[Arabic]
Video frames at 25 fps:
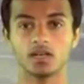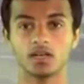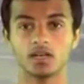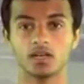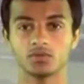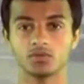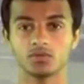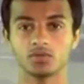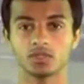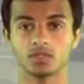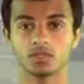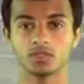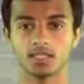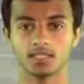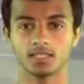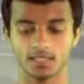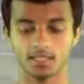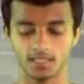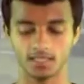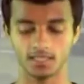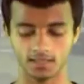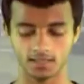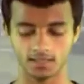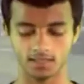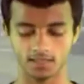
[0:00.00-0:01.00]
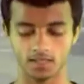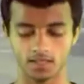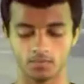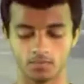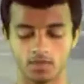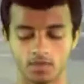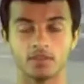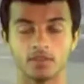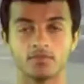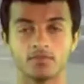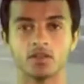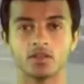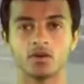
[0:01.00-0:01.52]
31
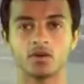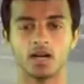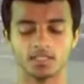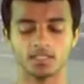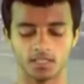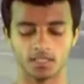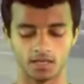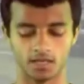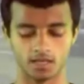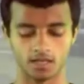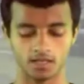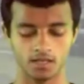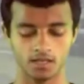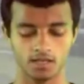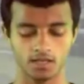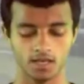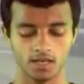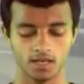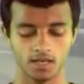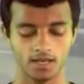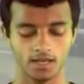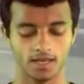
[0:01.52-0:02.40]
ديسمبر 2010